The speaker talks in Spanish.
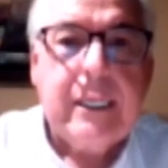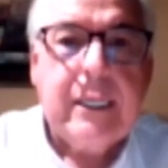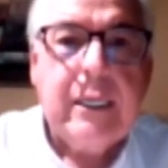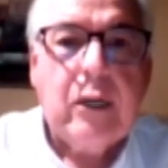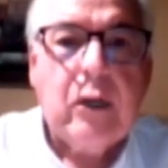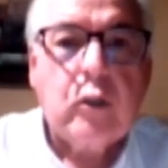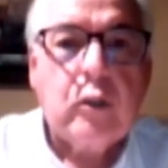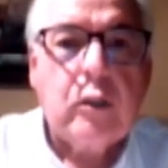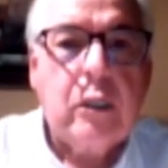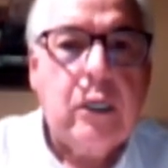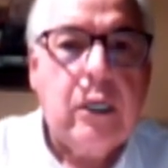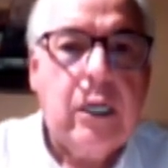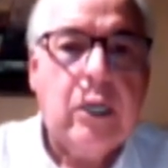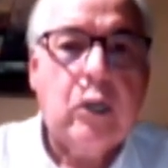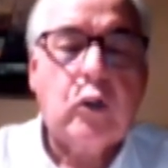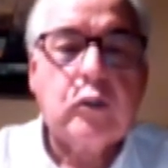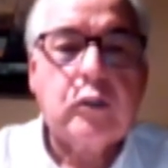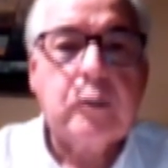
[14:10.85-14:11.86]
a ti
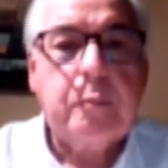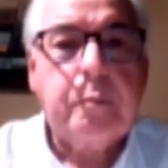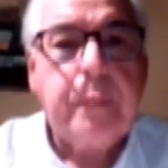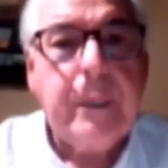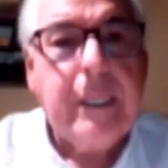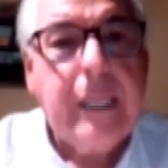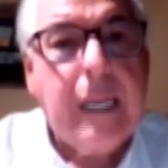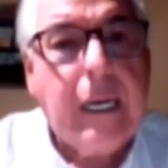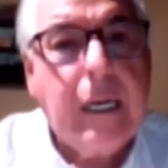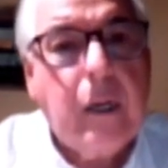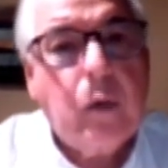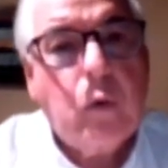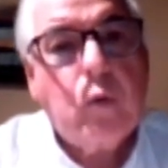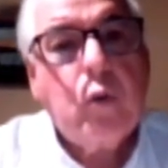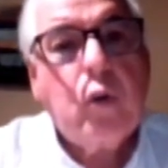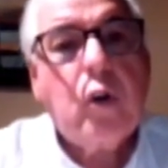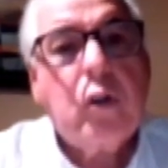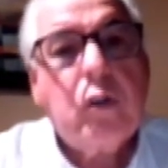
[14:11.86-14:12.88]
ni nos impide a
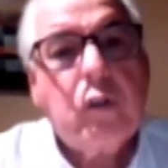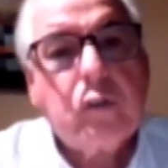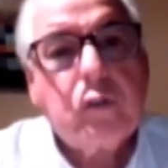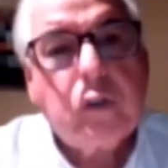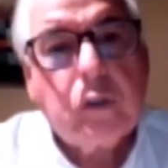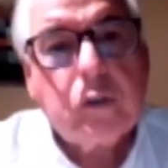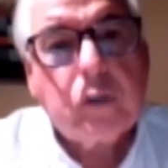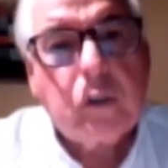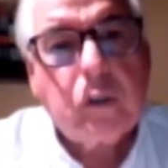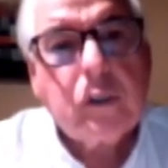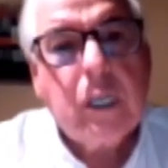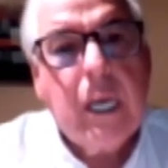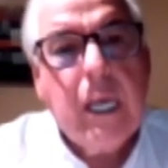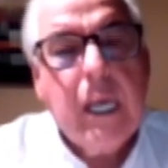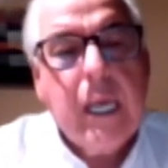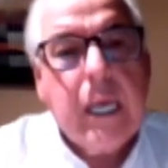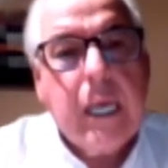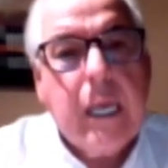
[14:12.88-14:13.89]
ninguno de nosotros
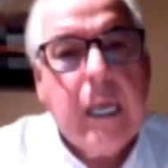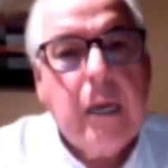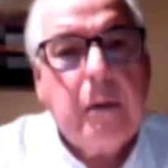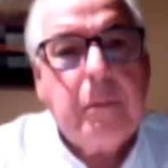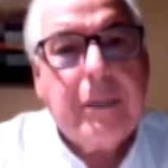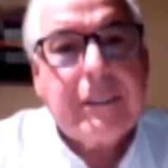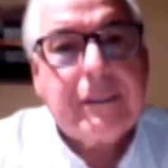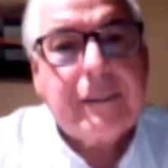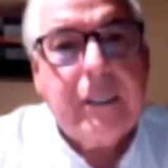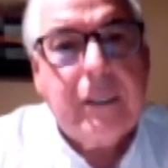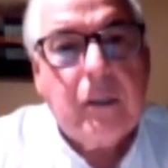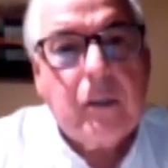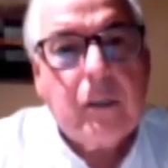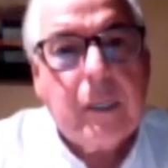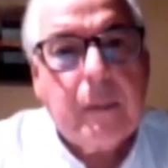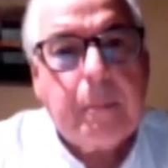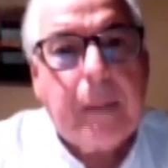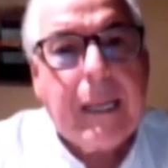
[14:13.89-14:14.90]
ir
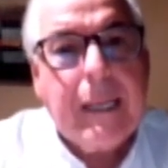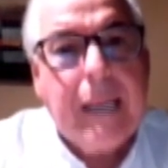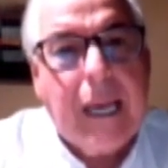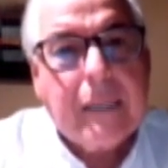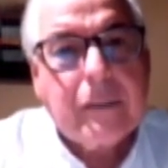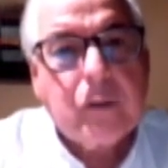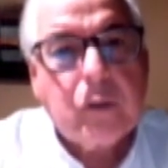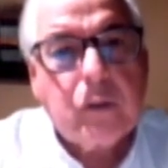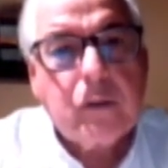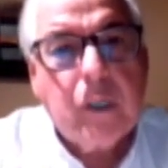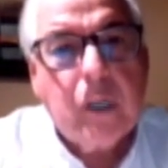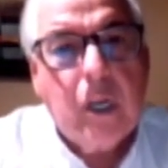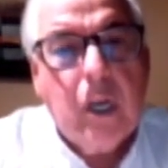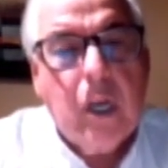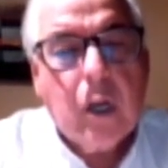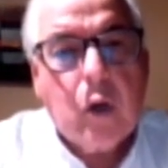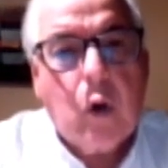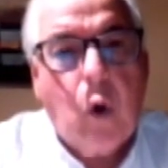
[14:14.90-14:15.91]
vestidos de payasos
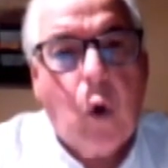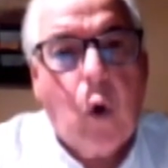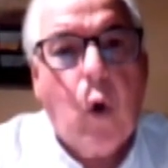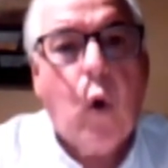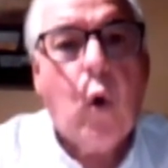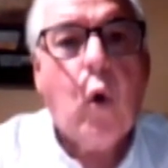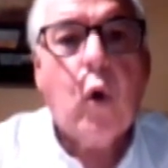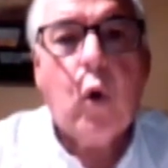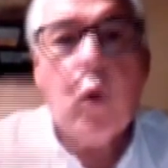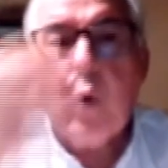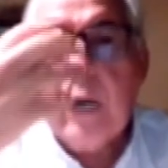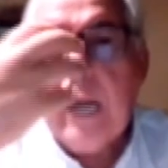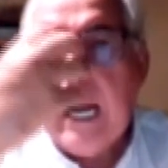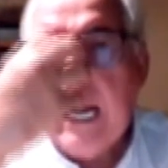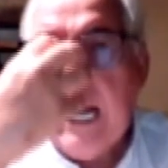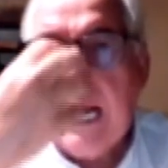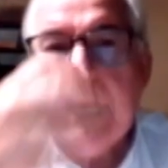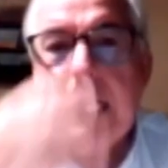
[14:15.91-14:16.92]
con
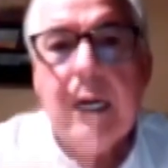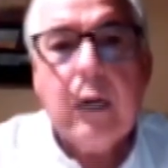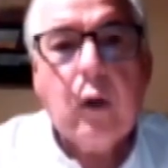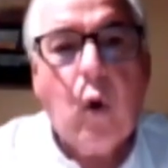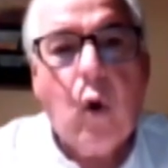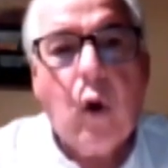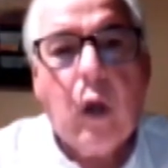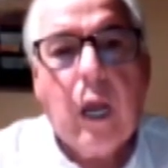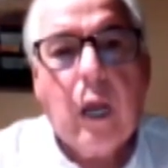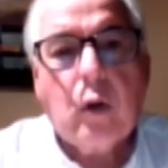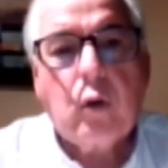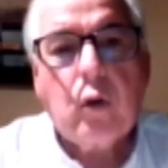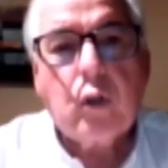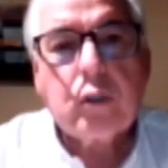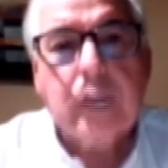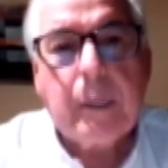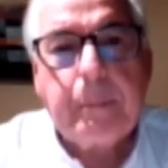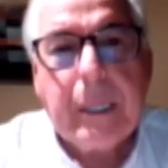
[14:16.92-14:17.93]
una nariz roja,
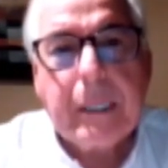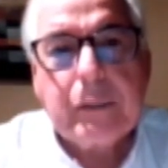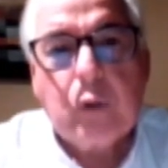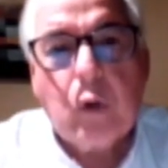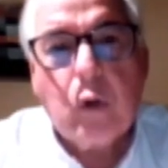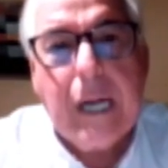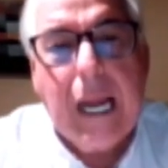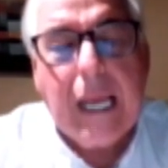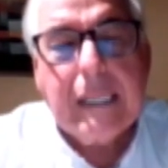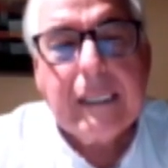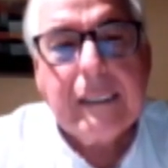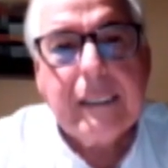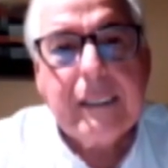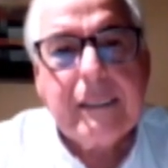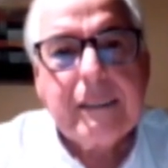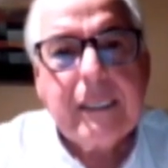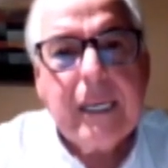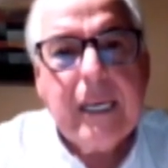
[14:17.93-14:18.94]
con los zapatos
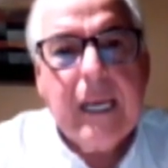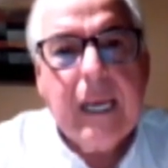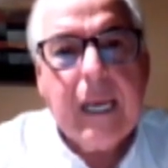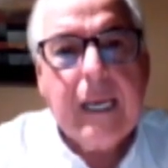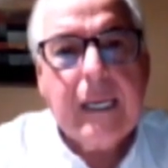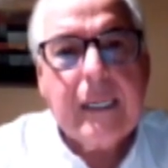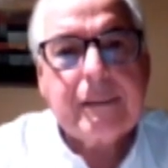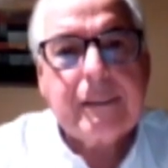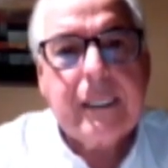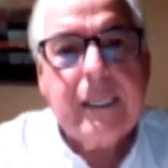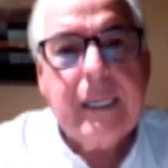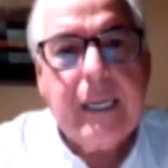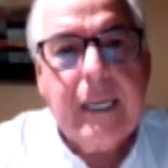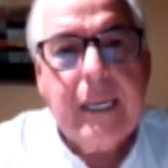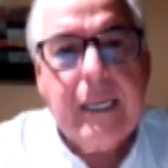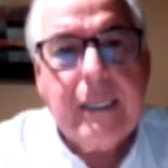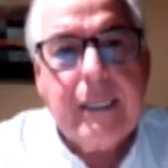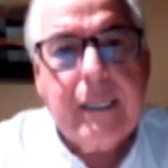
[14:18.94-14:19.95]
grandes, este,
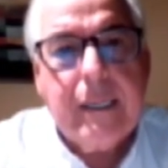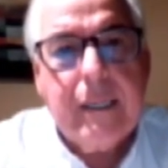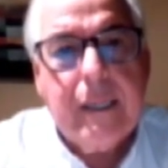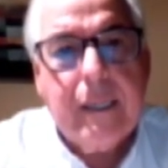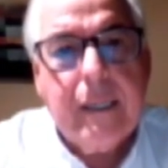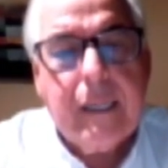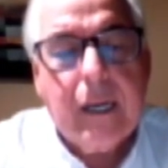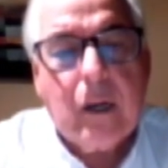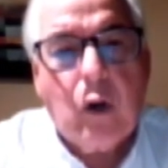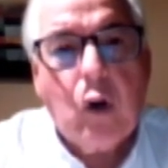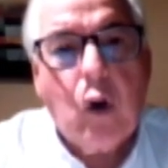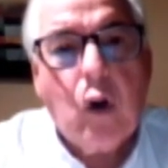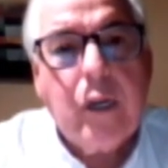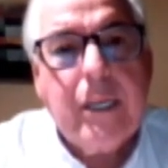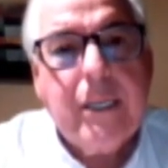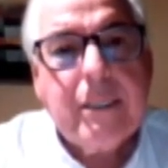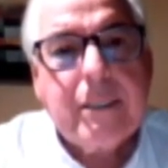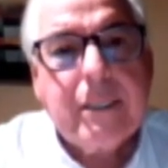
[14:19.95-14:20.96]
y, de
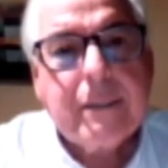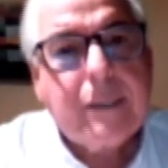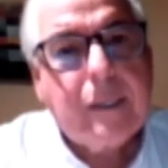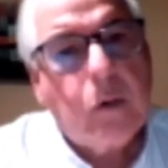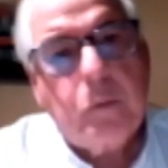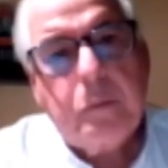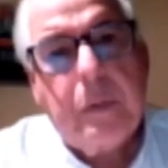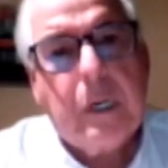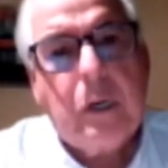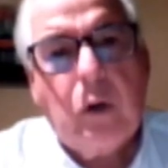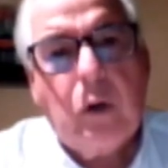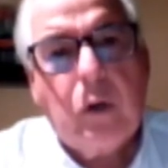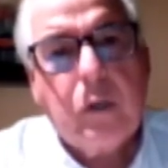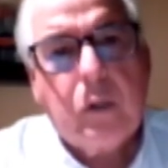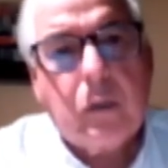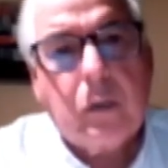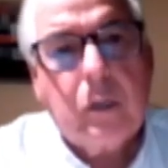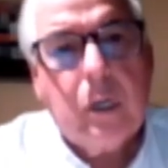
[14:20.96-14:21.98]
colorinches a un
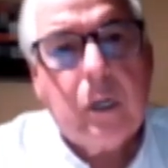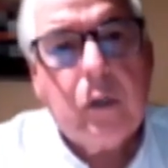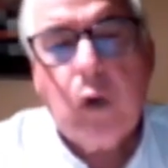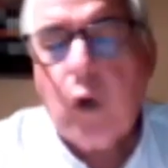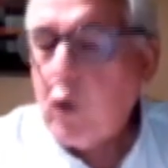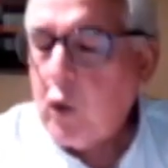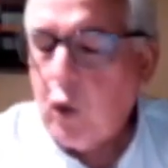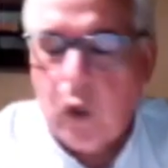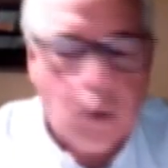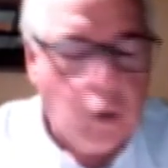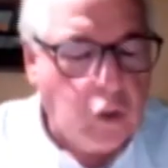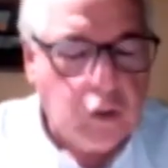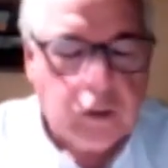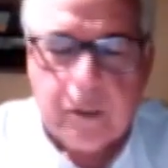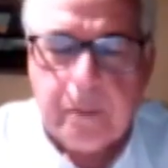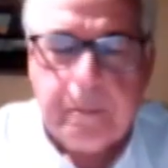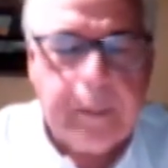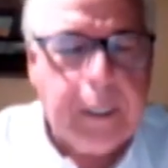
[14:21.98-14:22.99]
velorio. No, no, no
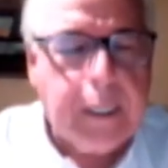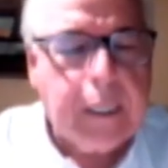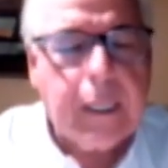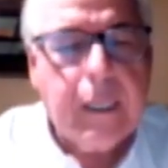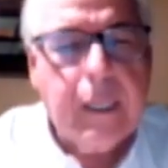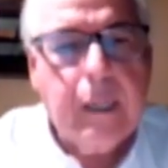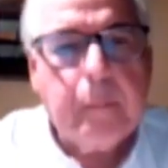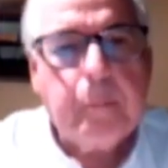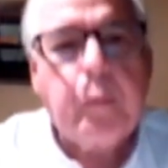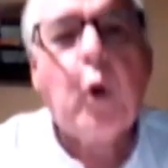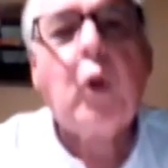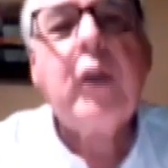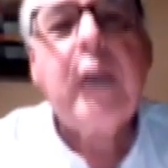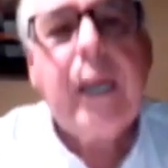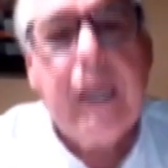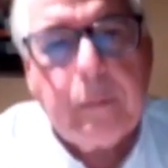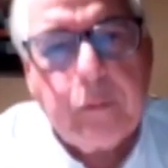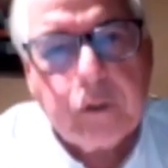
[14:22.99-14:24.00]
nos impide.
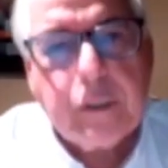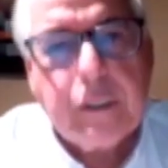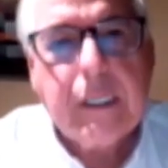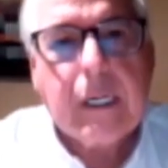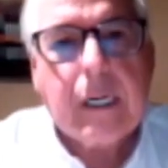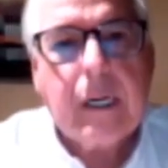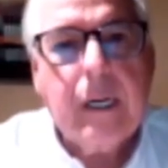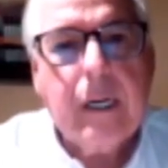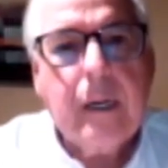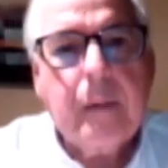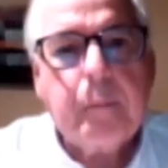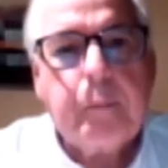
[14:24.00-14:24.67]
Podríamos ir,